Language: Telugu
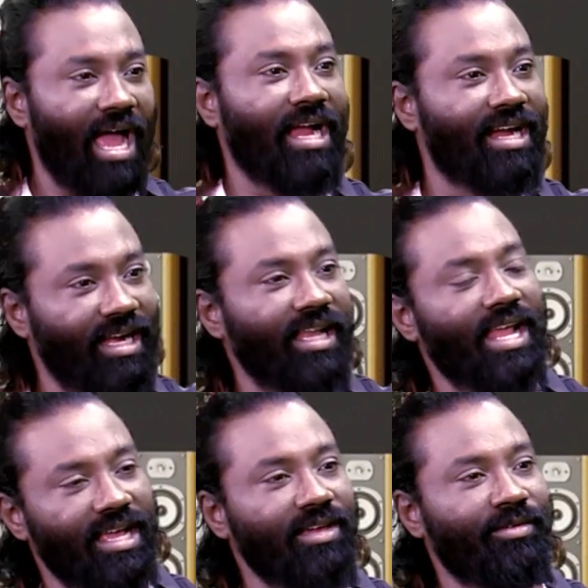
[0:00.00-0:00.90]
అక్కడ
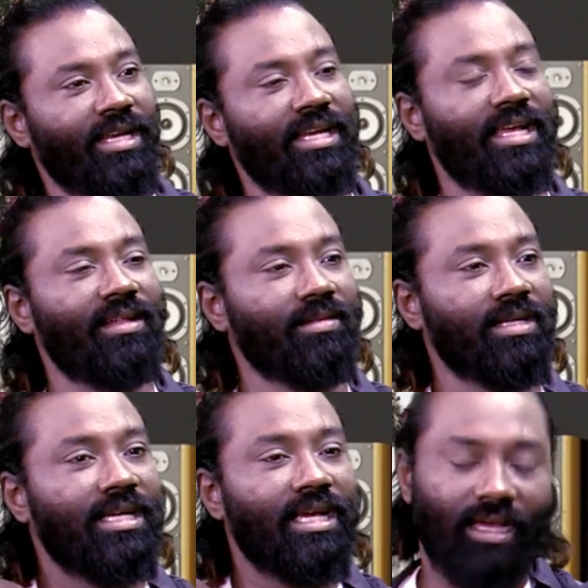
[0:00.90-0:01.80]
నాకు ఎవరన్నా
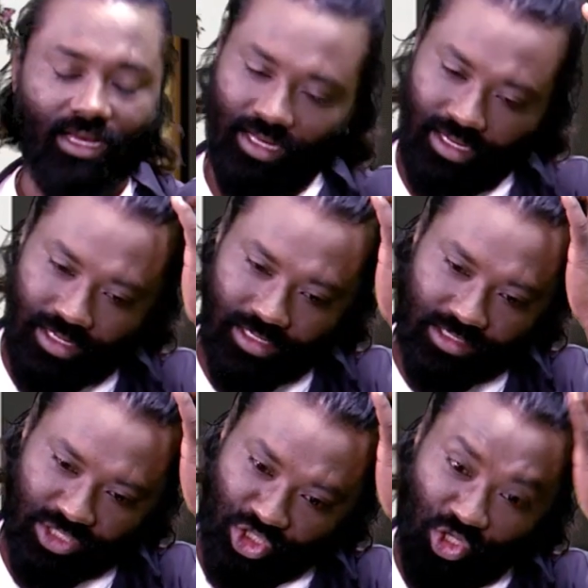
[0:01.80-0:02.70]

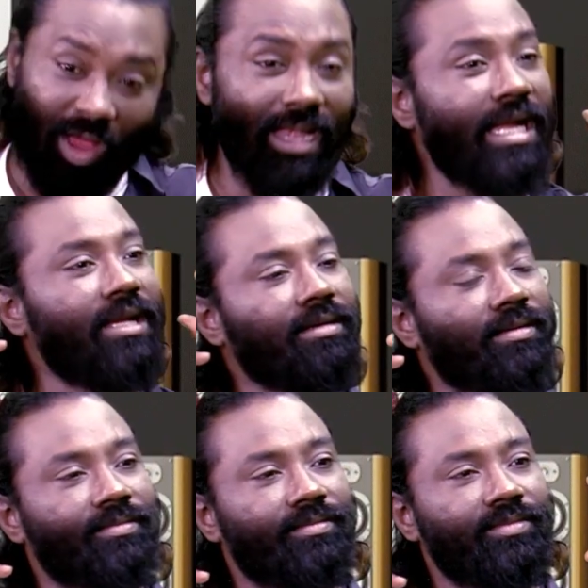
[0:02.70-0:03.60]
సాలిడ్
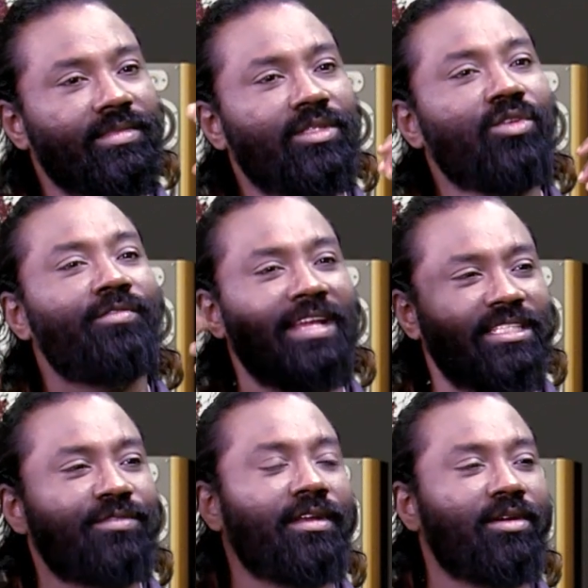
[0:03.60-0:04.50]
నువ్వు
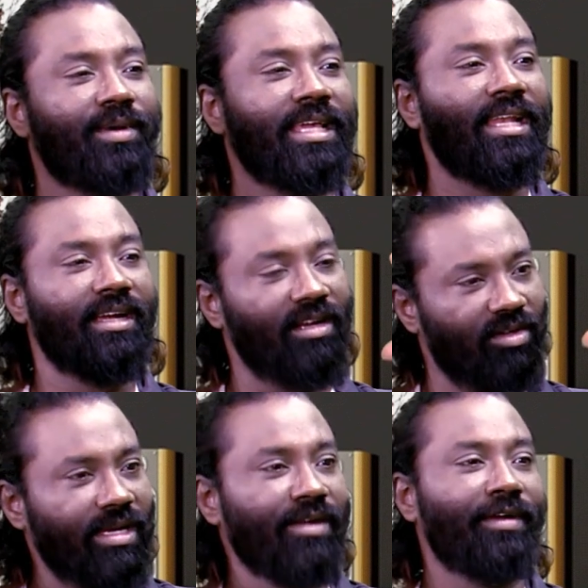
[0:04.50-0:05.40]
వేస్ట్ ఫెలో బై అన్నాడు
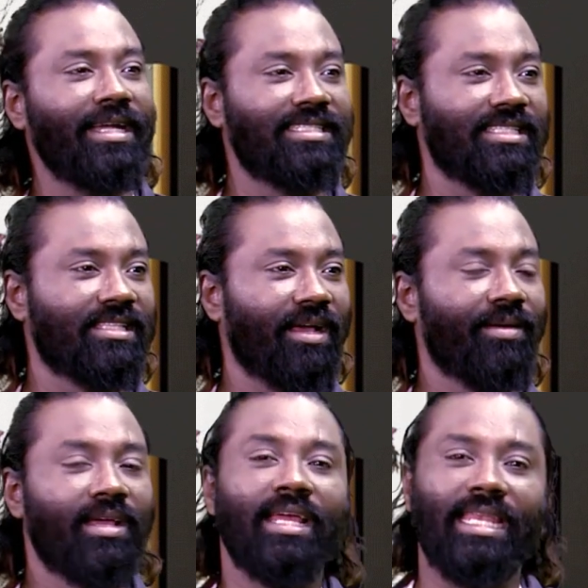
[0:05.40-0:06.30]
అనుకో నేను ఫైట్ చేస్తా
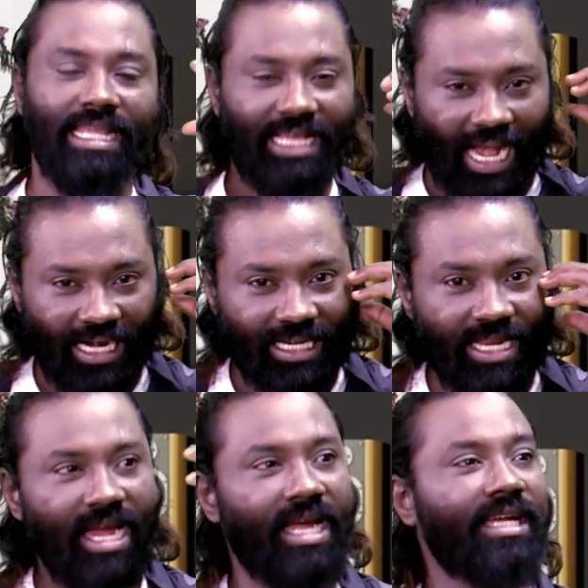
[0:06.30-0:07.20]
నీకు
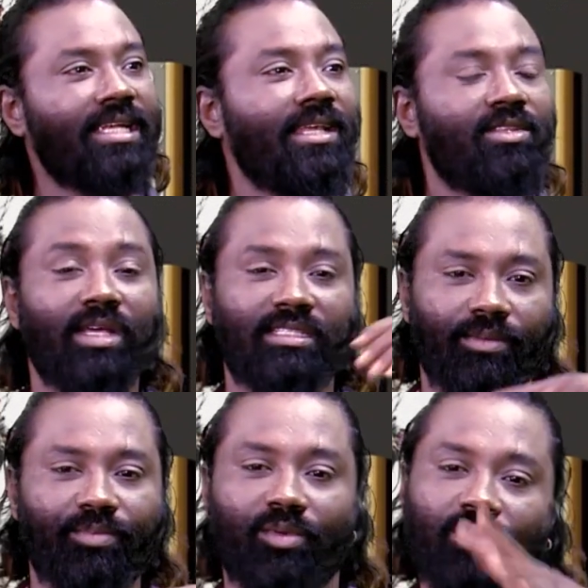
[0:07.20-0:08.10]
ఆటనే ఆడట్లేదు
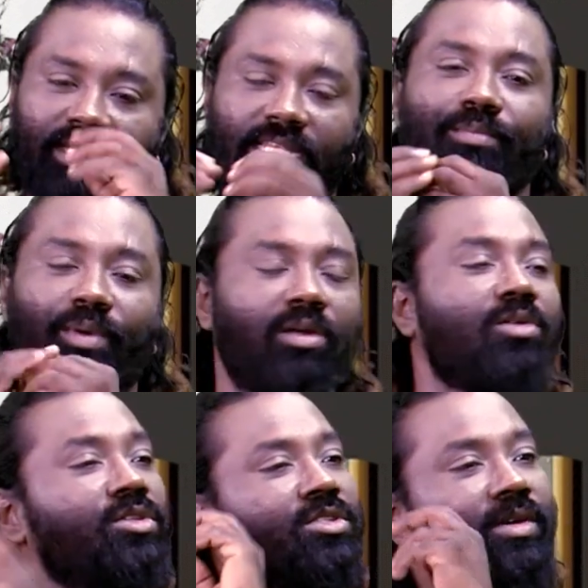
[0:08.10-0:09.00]
అసలు తిని
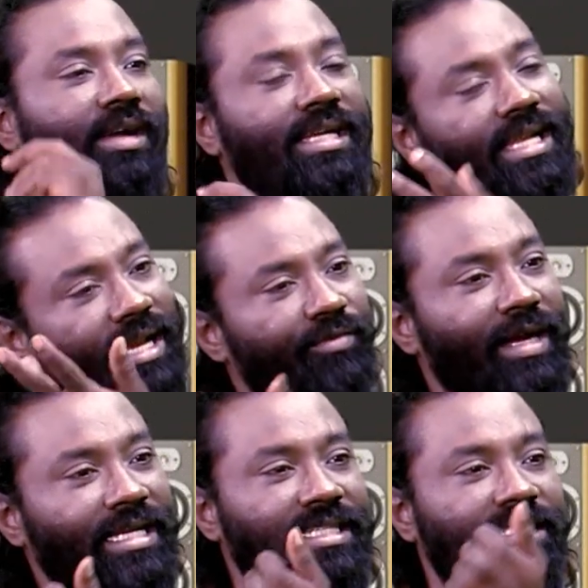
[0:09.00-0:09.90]
పడుకుంటున్నావు అంటే నేను
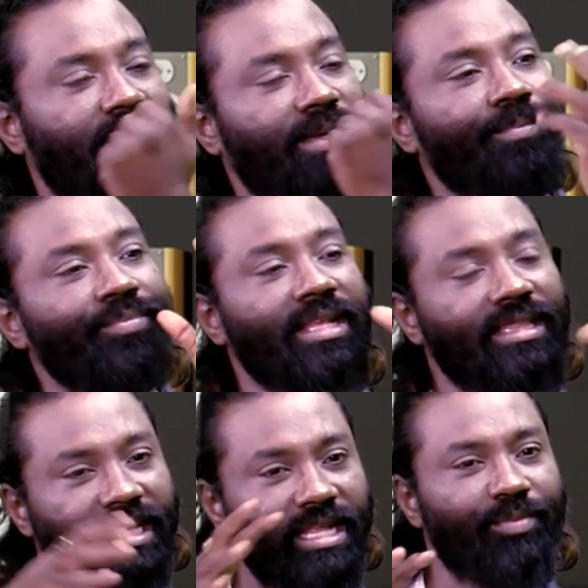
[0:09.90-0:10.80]
ఫైట్ చేసేవాళ్ళు
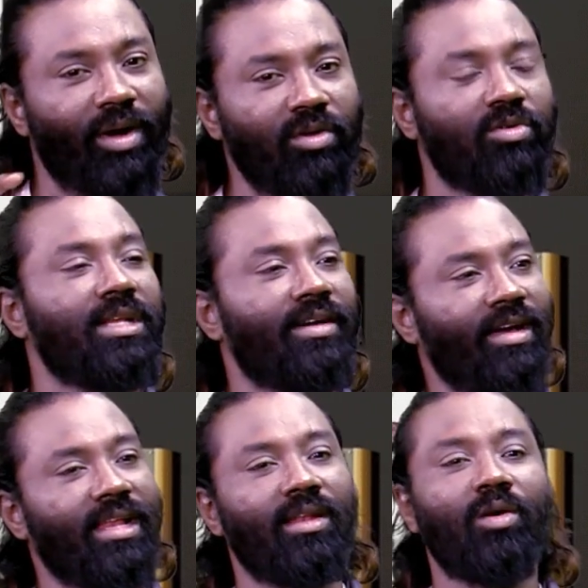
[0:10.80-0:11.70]
తిని పడుకున్న
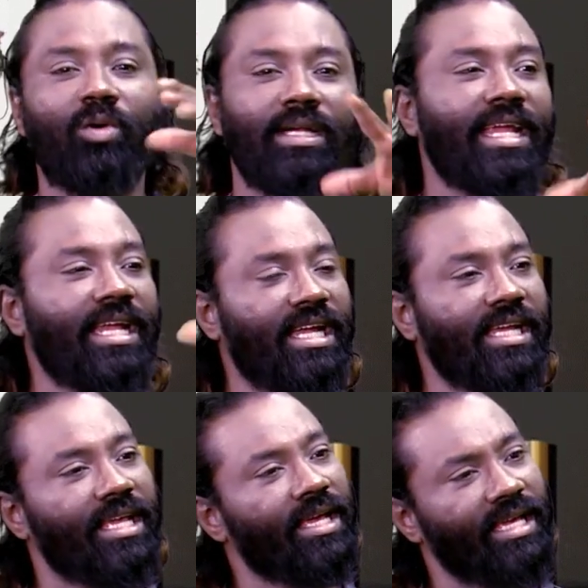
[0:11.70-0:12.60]
వాళ్ళల్లో ఓటే
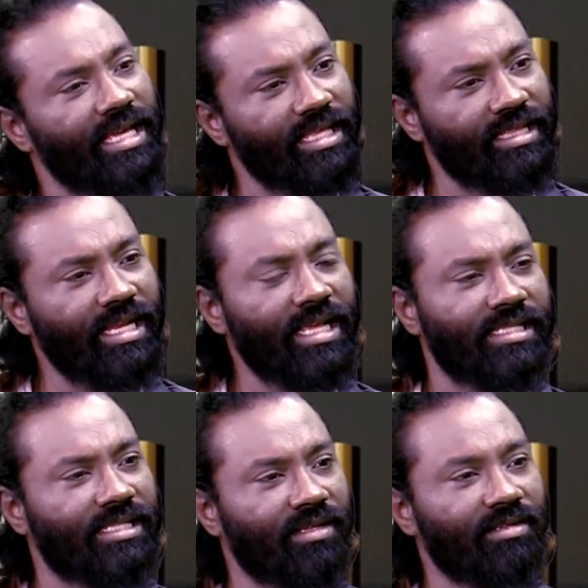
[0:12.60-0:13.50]
ఏంటంటే ఇద్దరే
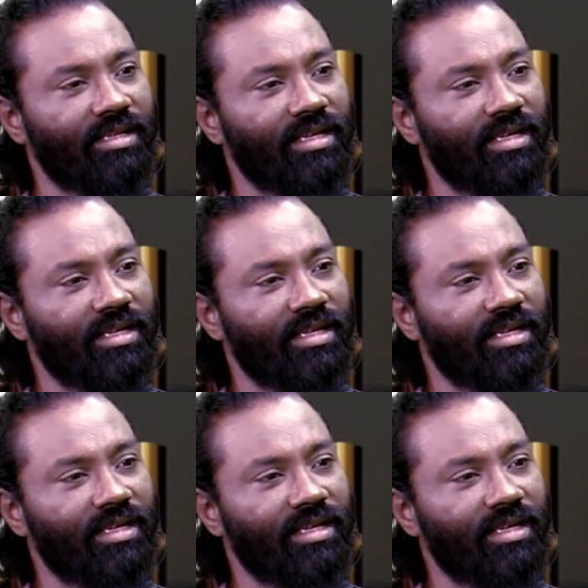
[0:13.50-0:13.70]
వేశారు